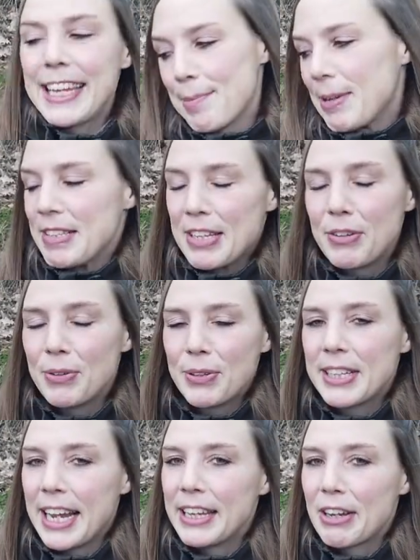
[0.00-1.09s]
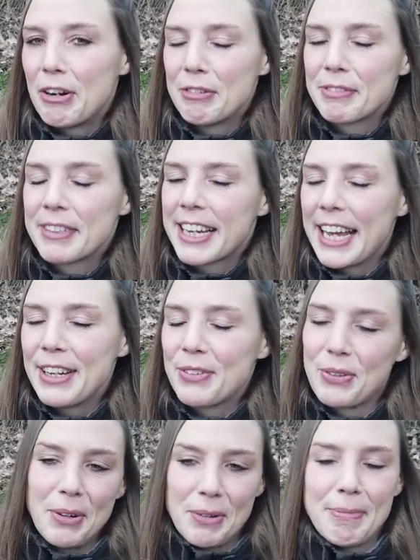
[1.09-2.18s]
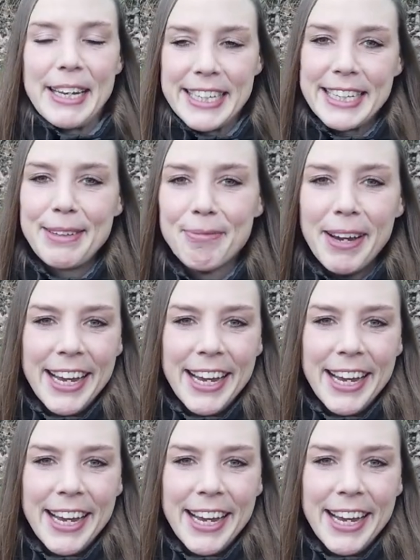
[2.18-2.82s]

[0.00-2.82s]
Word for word: ich hebe das natürlich gleich auf. Keine Sorge, meine Lieben,